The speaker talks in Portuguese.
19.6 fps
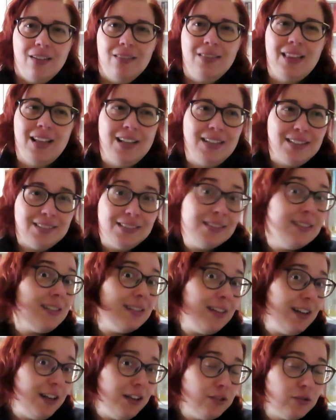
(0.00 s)
tem
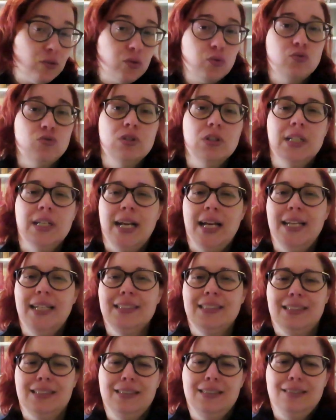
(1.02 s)
segredos
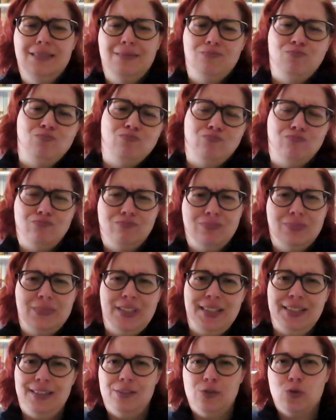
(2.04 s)
em que
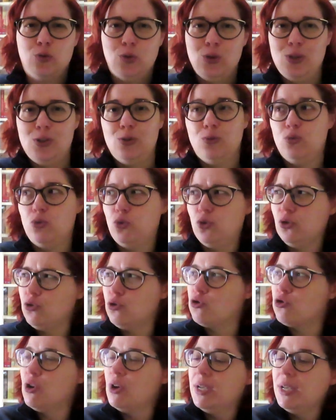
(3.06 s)
tenta esconder dos
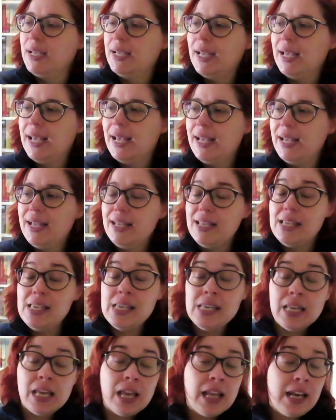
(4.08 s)
outros Uh,
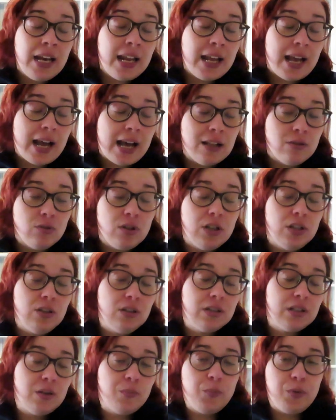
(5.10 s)
e é narrado
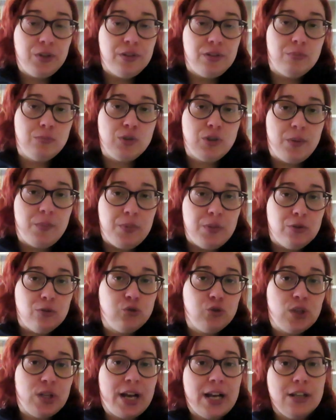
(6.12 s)
cada capítulo, temos
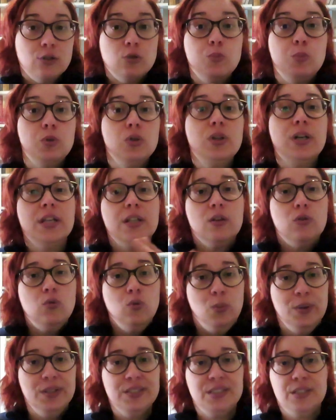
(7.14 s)
capítulos narrados por cada
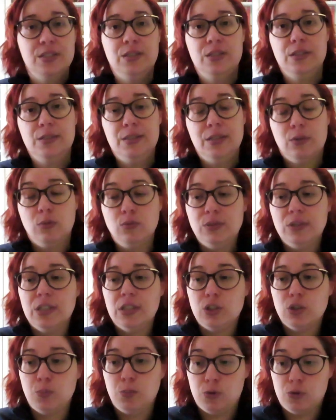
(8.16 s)
uma então,
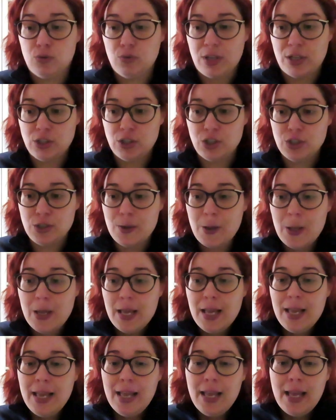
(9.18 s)
das personagens.
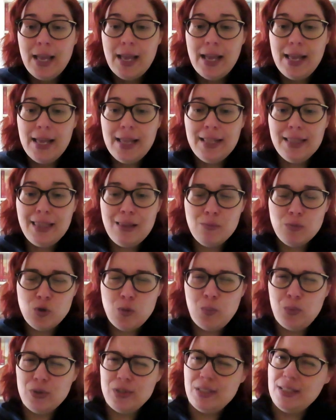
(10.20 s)
Ah, temos
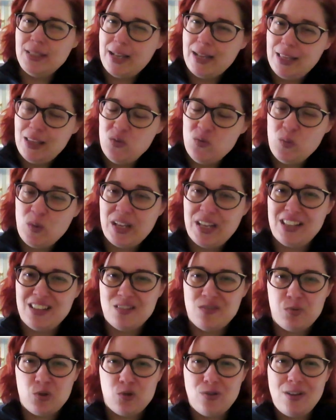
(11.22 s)
depois ainda aqui uma
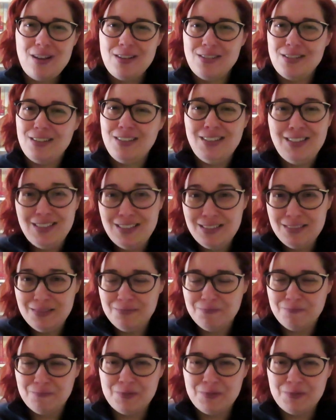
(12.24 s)
quinta personagem que uh,